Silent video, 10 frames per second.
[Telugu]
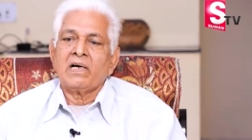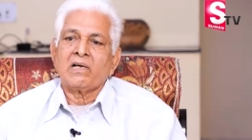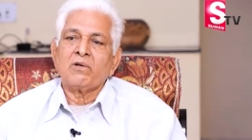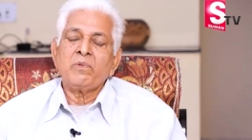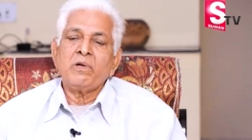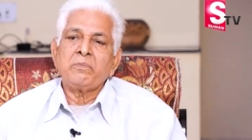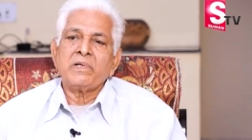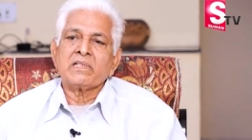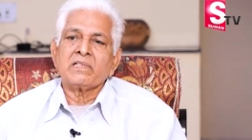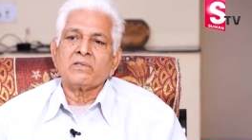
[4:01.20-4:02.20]
ఆ రఘుబాబు
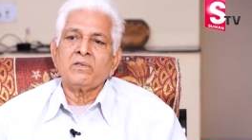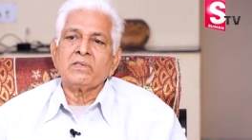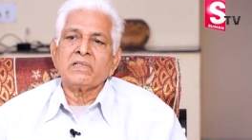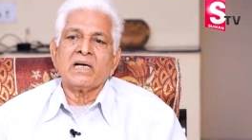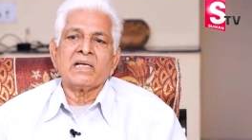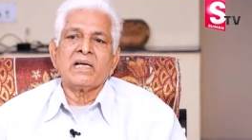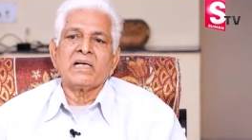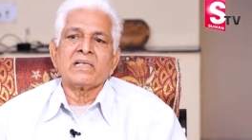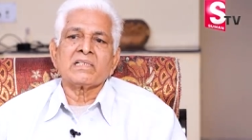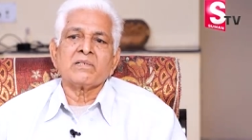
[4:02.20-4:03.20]
పరిషత్లో
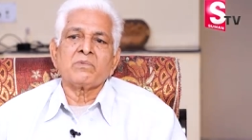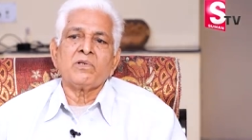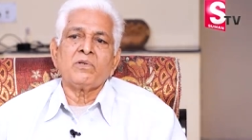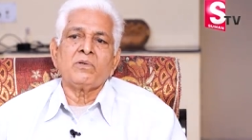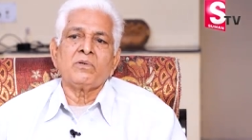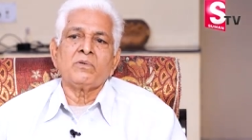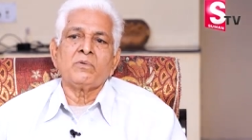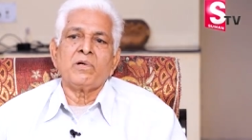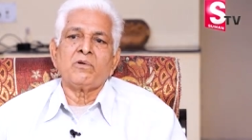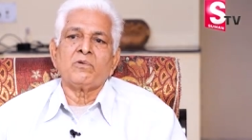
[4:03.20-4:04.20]
త్యాగరాయగాన సభలో
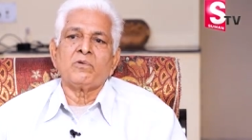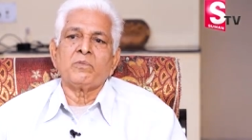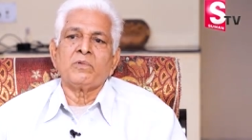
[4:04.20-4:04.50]
మేము